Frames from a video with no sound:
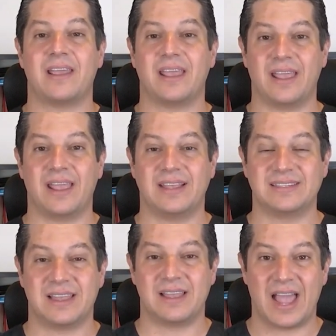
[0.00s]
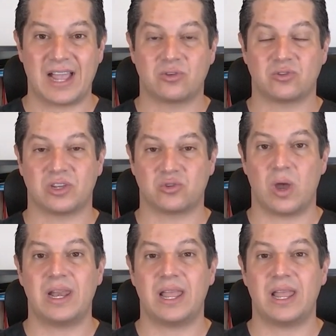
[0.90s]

eh, ese acto sexual.